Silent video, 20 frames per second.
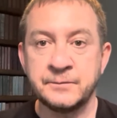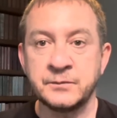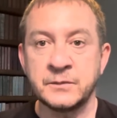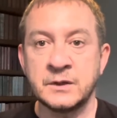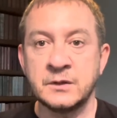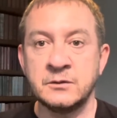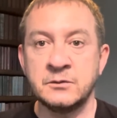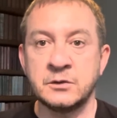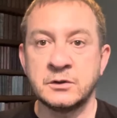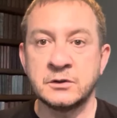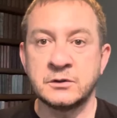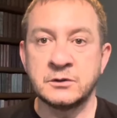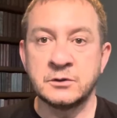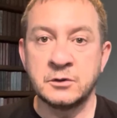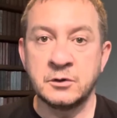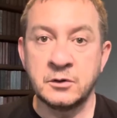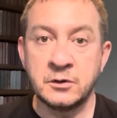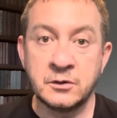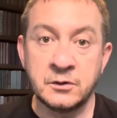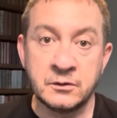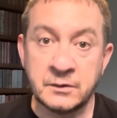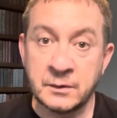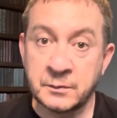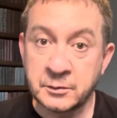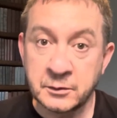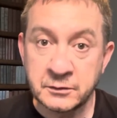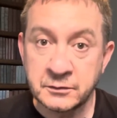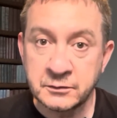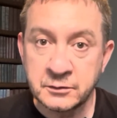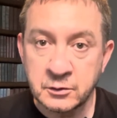Вот, но
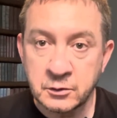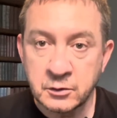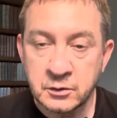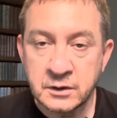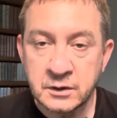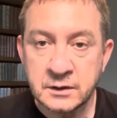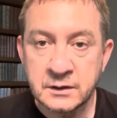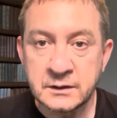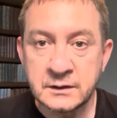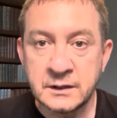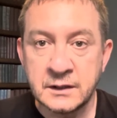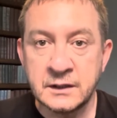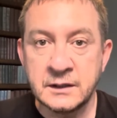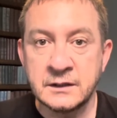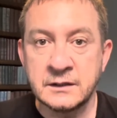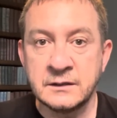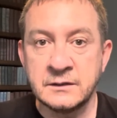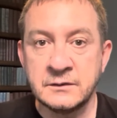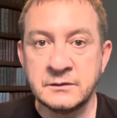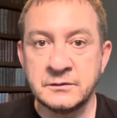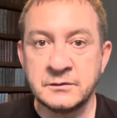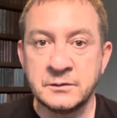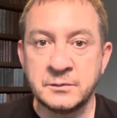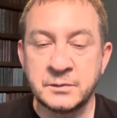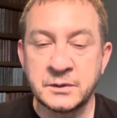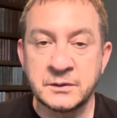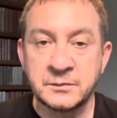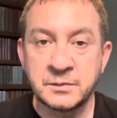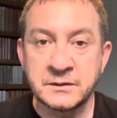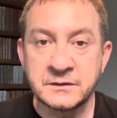вопрос в сроках, да, и в
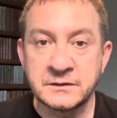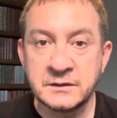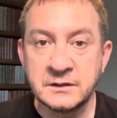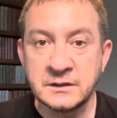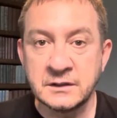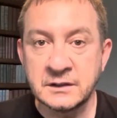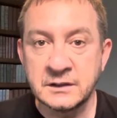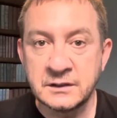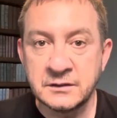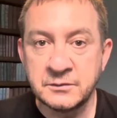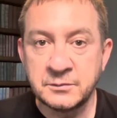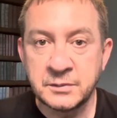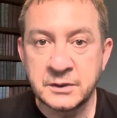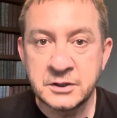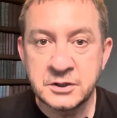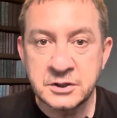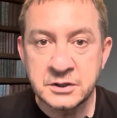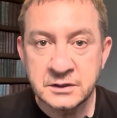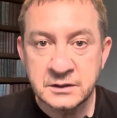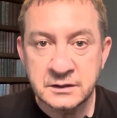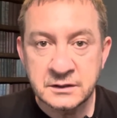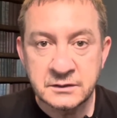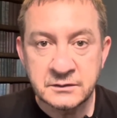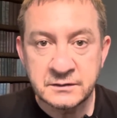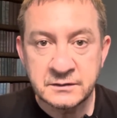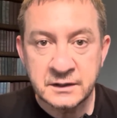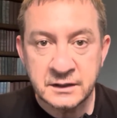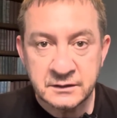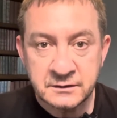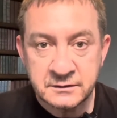предпосылках, и в причинах, и в
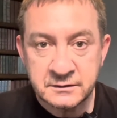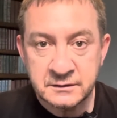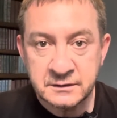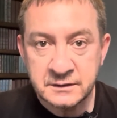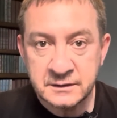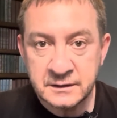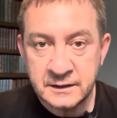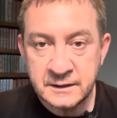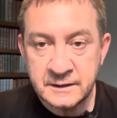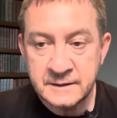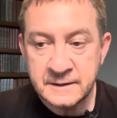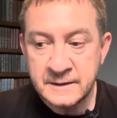следствиях, да.